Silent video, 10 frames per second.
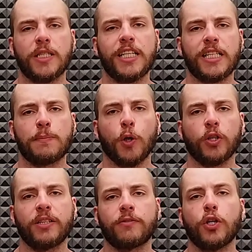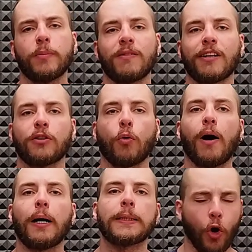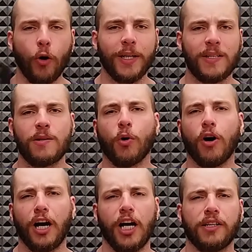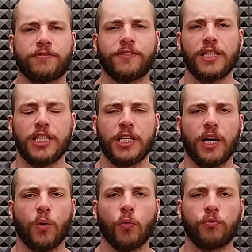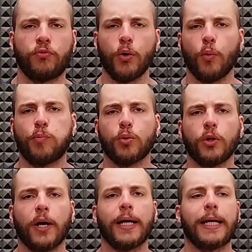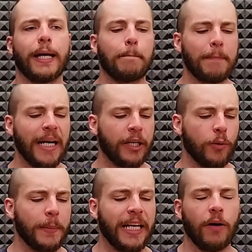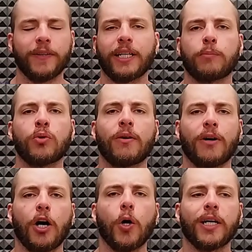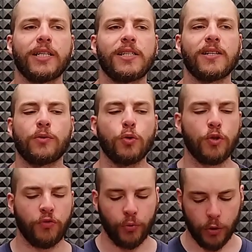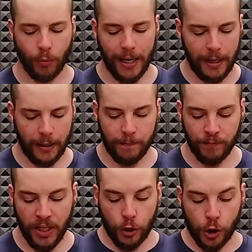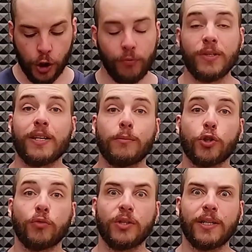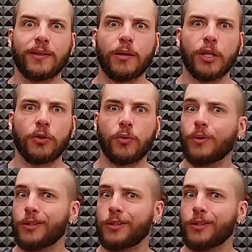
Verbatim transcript: Tir Sportif 2023. Remerciements infinis au Feu aux Poudres et à Magnum 44 pour avoir organisé tout ce foutoir. Je vous aime, je vous dis à très bientôt.